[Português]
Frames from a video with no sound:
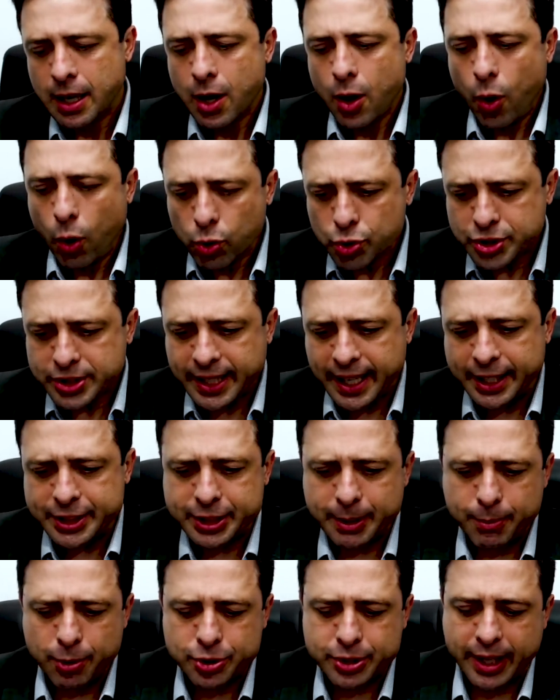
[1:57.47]
Ou seja,
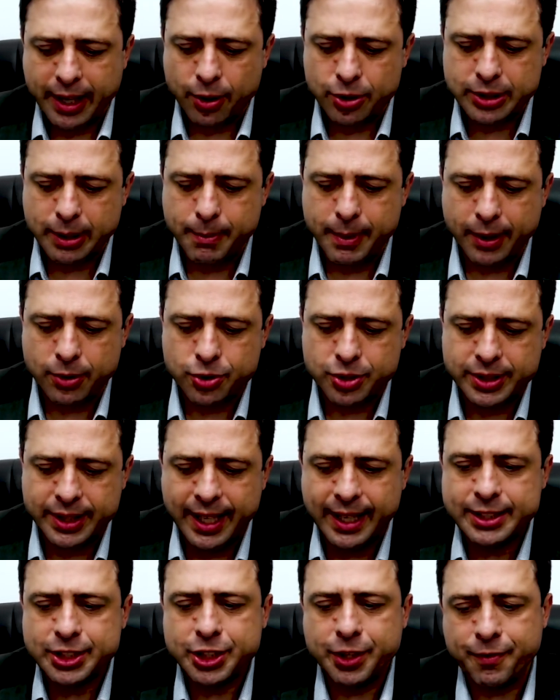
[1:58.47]
meus caros amigos, se
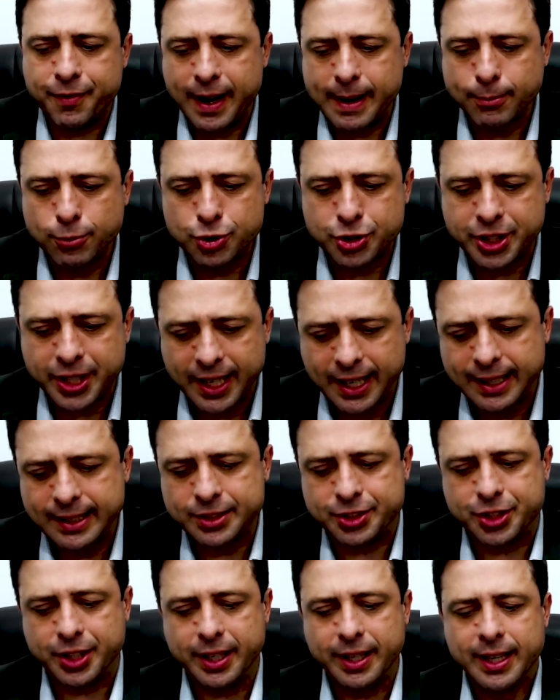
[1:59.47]
estivermos
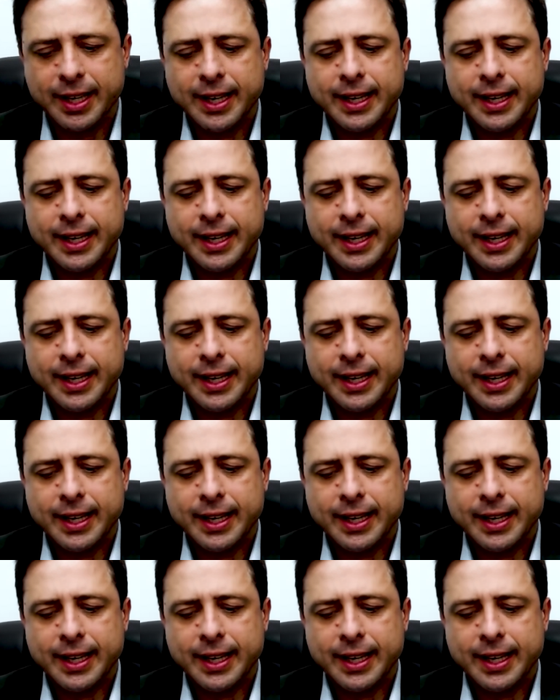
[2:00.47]
diante